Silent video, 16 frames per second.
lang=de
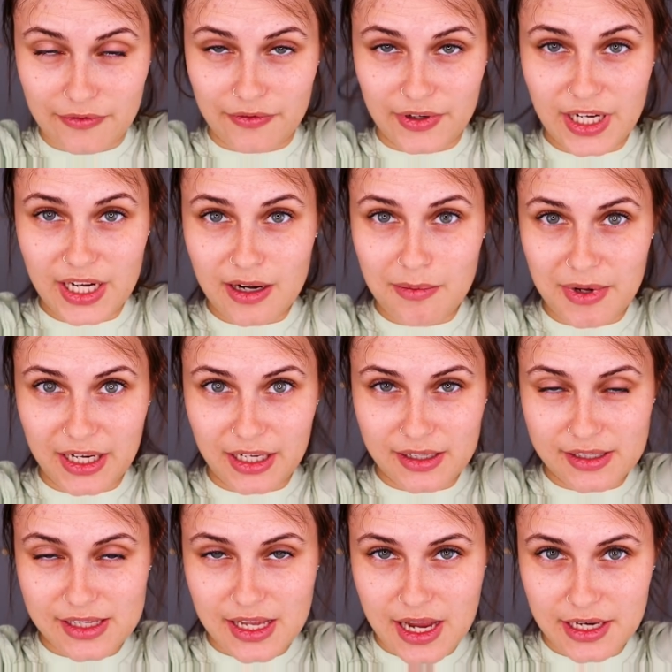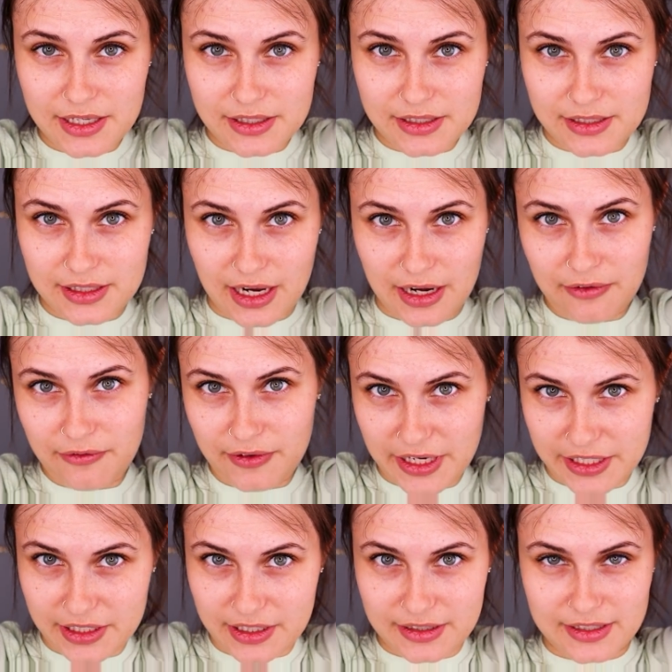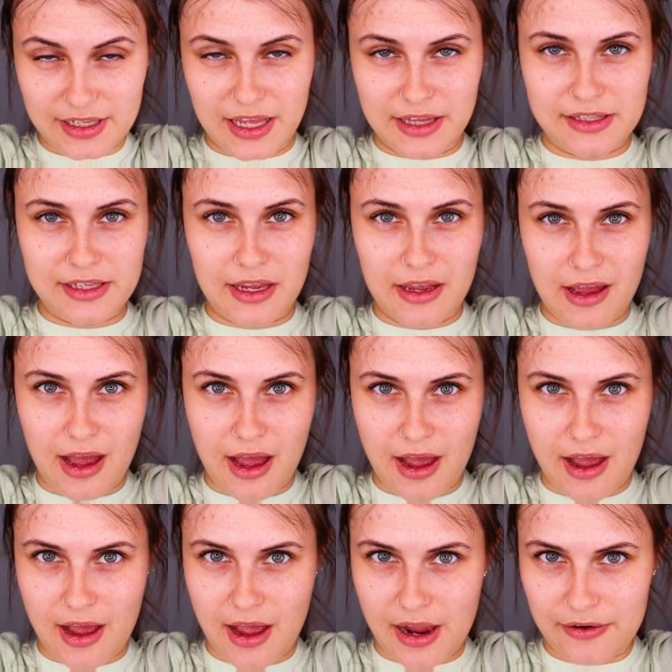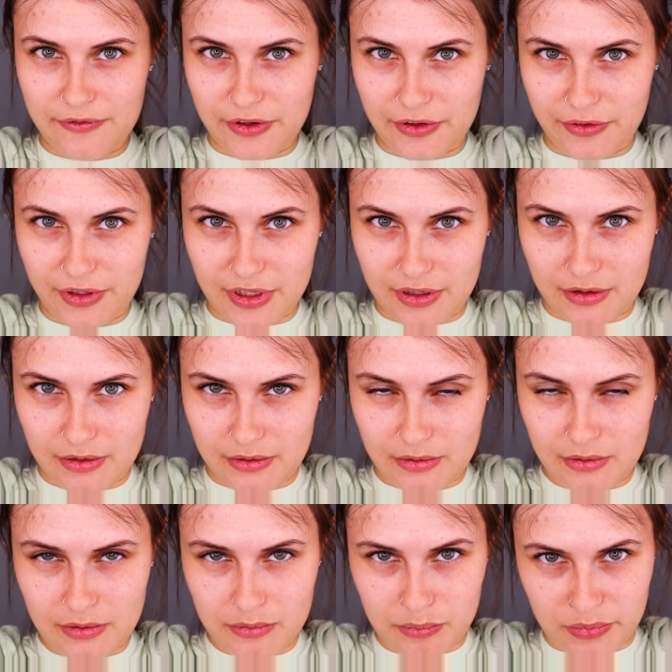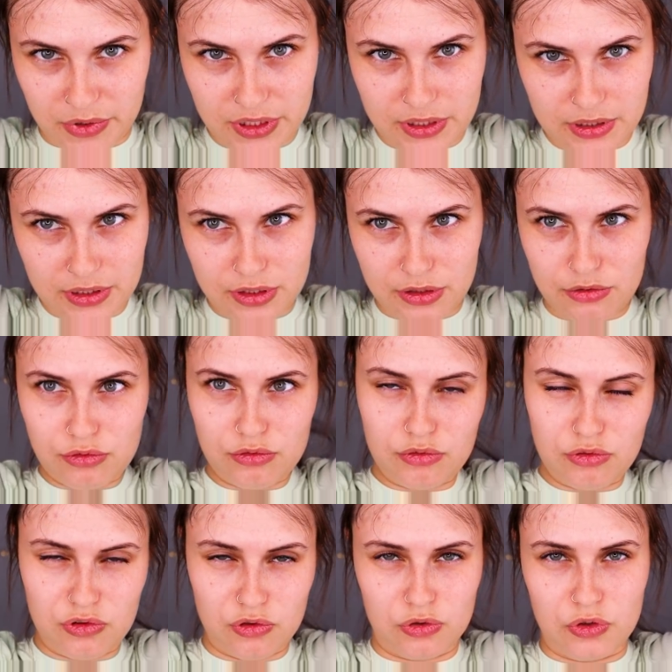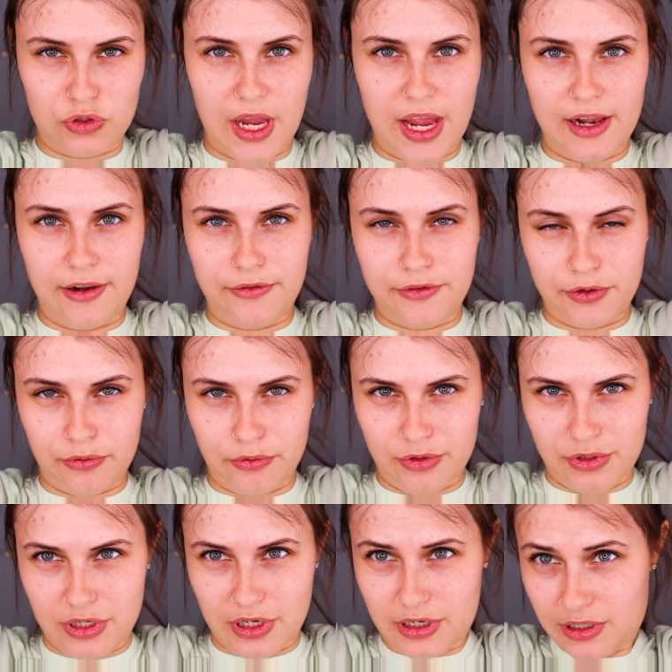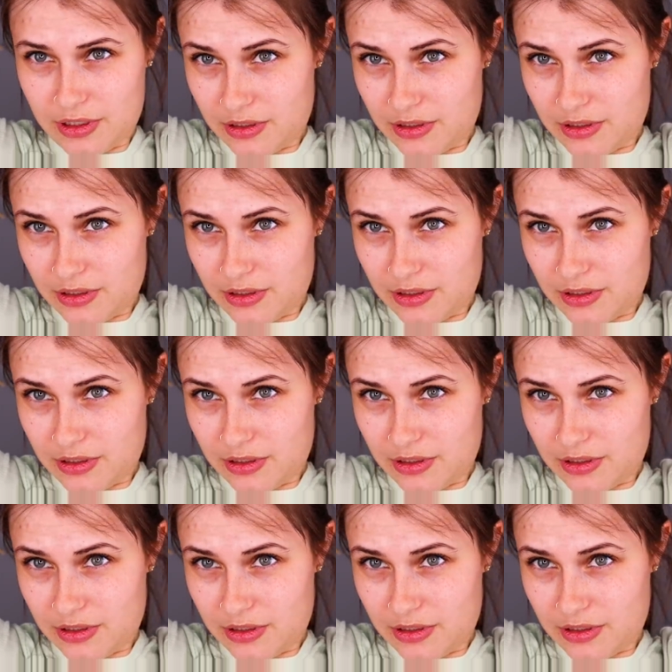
Wenn ihr dann am Ende seid, dann flechtet ihr das Ganze einfach wieder bis so zur Hälfte runter.